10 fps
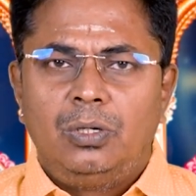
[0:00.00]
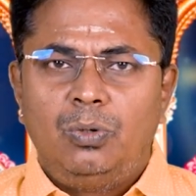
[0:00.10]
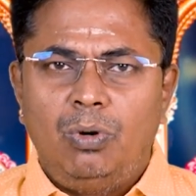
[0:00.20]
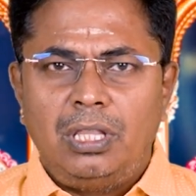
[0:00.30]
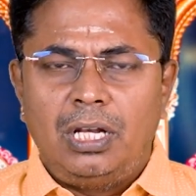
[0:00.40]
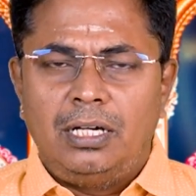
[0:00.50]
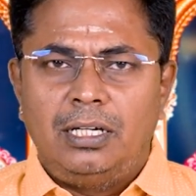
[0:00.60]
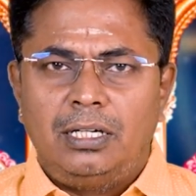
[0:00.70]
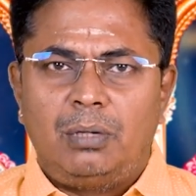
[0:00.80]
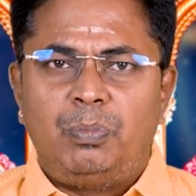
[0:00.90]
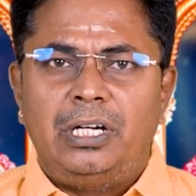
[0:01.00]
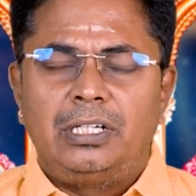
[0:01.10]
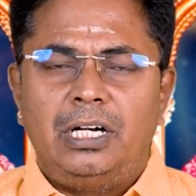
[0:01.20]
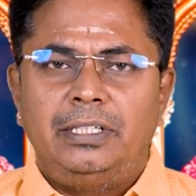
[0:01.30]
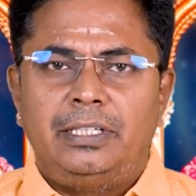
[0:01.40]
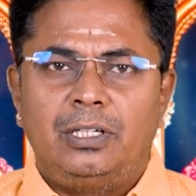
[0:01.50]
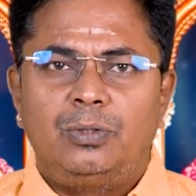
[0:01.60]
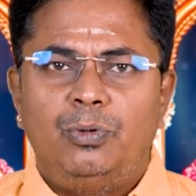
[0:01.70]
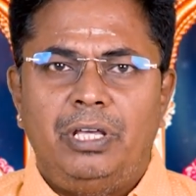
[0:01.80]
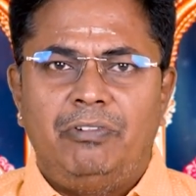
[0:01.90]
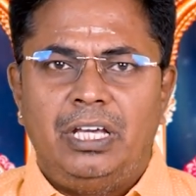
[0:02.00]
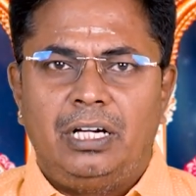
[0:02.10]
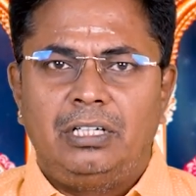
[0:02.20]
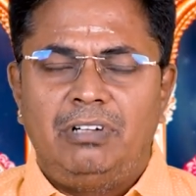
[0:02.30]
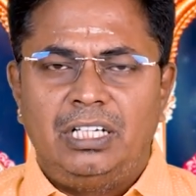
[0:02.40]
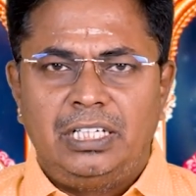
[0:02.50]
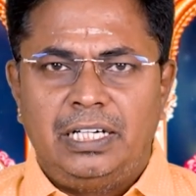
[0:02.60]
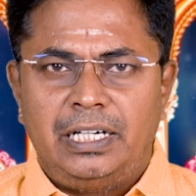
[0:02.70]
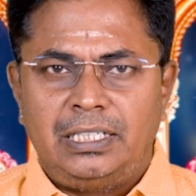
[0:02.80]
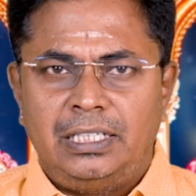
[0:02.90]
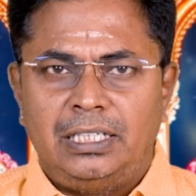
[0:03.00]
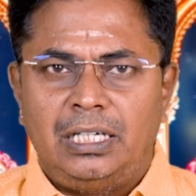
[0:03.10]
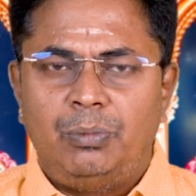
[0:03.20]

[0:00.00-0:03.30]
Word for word: கூடுதலான நற்பலன்களை தரக்கூடியவையாக விளங்குகின்றன